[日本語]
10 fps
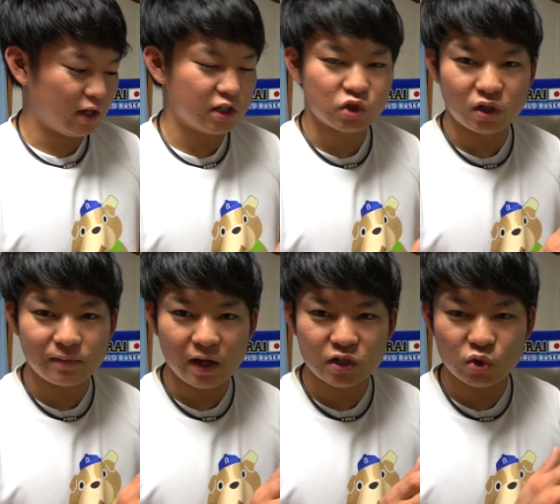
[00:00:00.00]
一応2
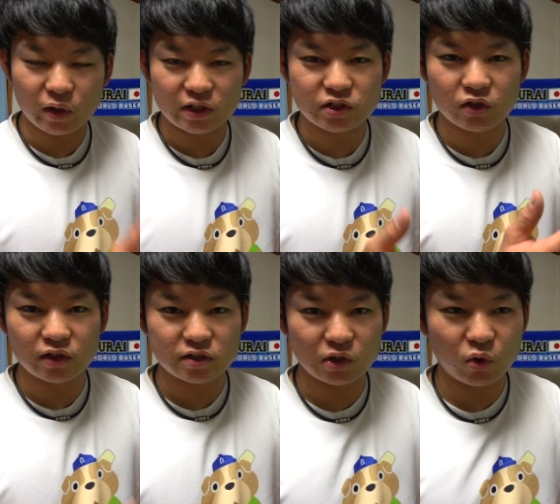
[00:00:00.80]
万円上下でするん
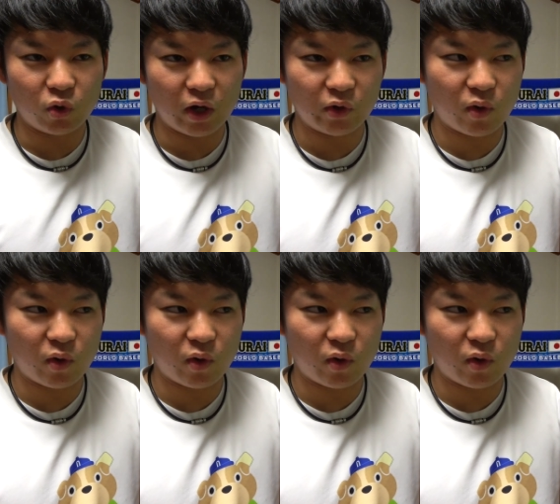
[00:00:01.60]
ですけどあの